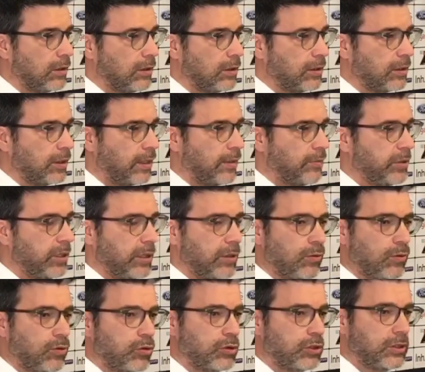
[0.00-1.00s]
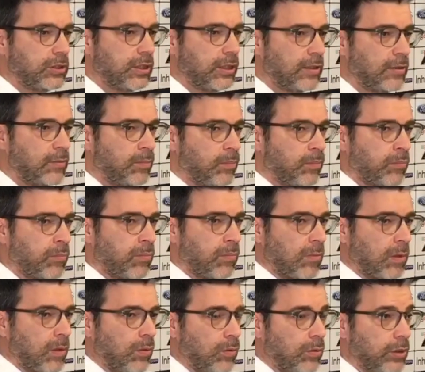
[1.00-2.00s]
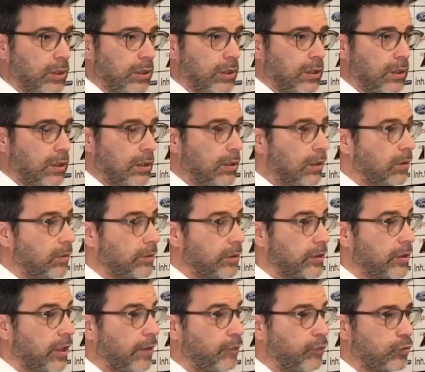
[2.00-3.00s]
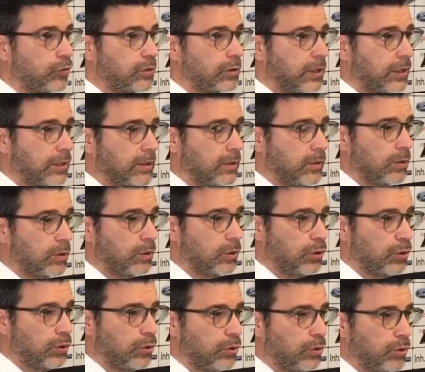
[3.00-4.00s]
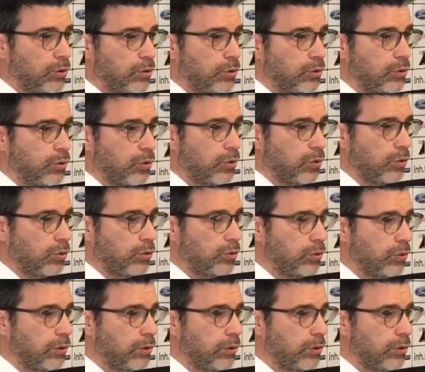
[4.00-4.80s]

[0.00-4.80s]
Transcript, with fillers: très bien au quotidien. On est, très frustrés de, de nos deux